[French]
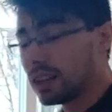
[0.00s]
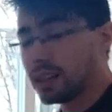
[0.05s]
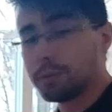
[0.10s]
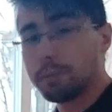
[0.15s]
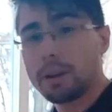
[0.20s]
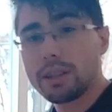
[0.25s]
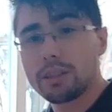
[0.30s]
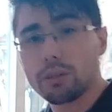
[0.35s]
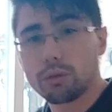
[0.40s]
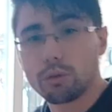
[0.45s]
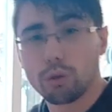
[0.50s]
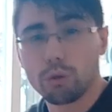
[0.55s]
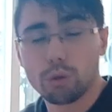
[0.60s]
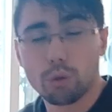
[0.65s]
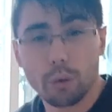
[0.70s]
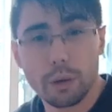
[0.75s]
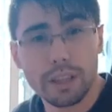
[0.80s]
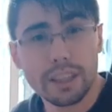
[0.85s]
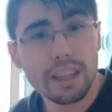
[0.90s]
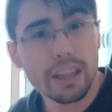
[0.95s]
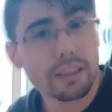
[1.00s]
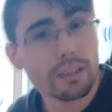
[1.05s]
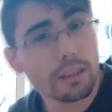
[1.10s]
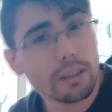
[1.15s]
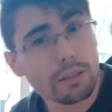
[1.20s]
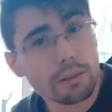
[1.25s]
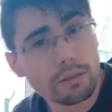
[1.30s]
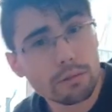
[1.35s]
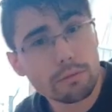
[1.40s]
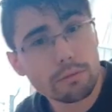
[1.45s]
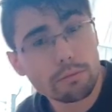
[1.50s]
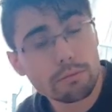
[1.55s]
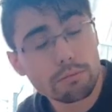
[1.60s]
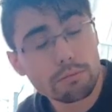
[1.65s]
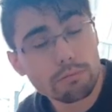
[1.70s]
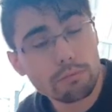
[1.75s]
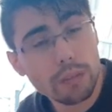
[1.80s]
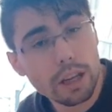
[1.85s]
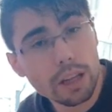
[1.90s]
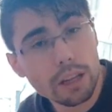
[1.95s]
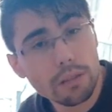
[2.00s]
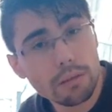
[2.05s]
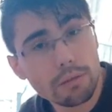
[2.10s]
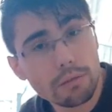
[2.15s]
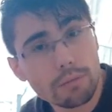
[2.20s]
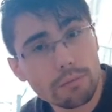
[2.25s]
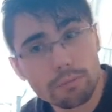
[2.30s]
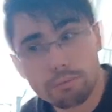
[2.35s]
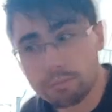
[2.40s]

ça se passe entre le 3 et 4. Hein